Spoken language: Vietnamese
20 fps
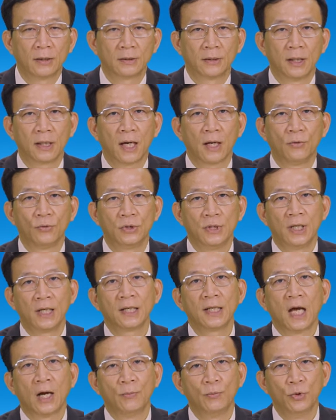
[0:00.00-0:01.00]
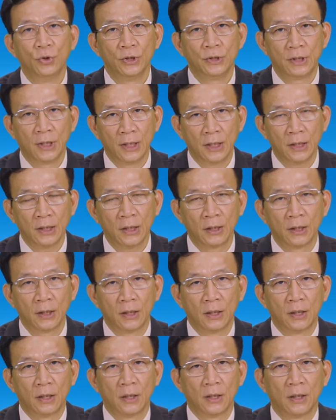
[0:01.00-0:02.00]
tới các đồng chí lãnh đạo Bộ Y tế,
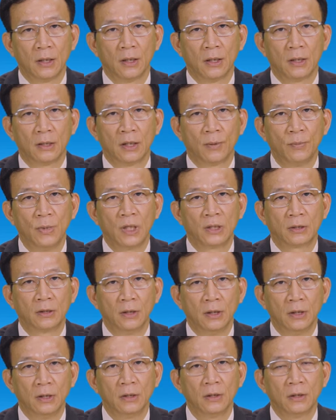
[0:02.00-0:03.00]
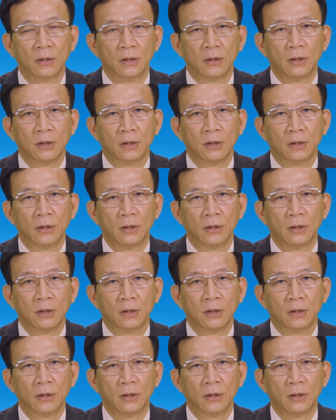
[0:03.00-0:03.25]
đặc biệt tới